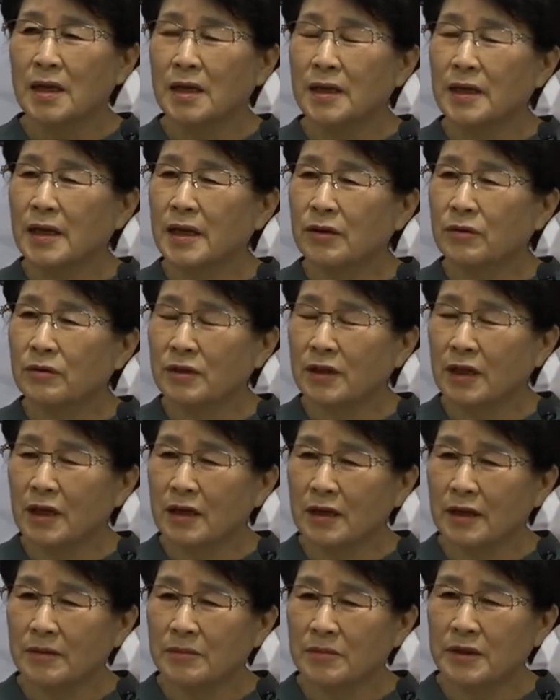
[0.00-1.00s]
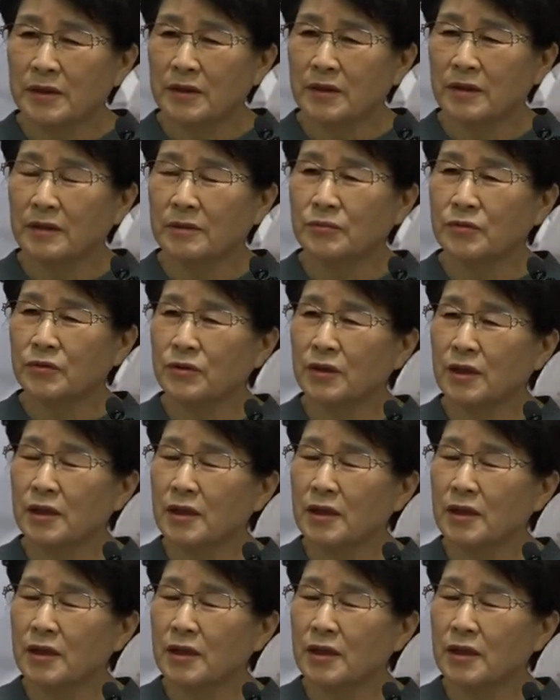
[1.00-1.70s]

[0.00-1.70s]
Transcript: 예루살렘 성읍 중에